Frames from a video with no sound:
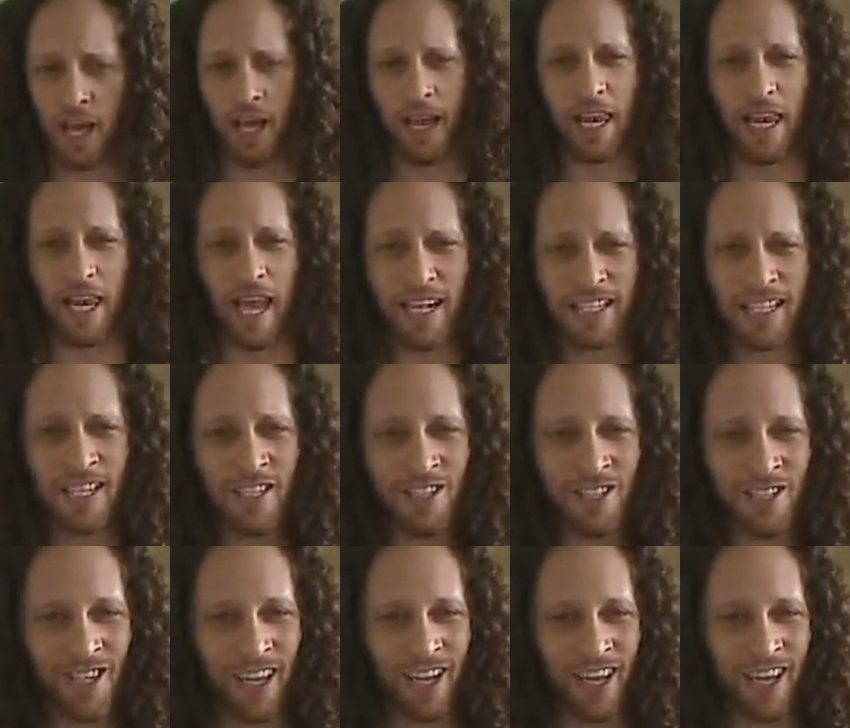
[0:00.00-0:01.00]

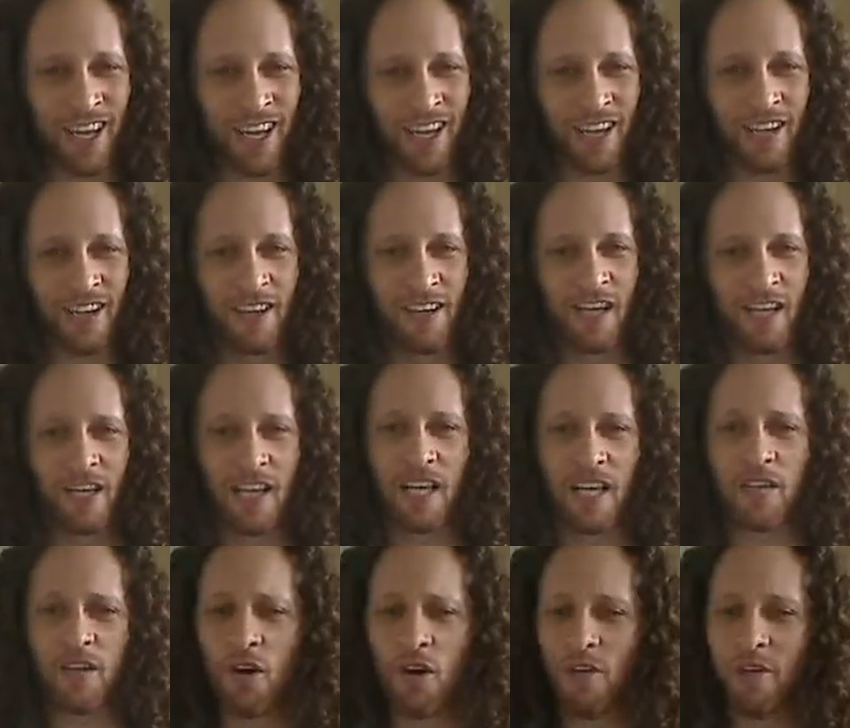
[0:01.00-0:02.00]
L'attacher? Quelle
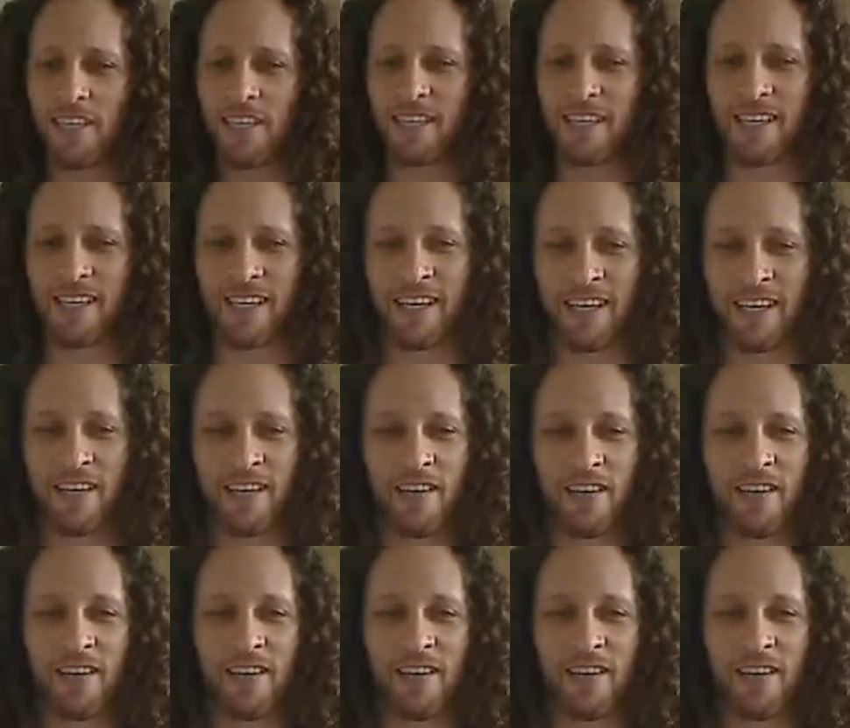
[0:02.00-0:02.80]
drôle d'idée!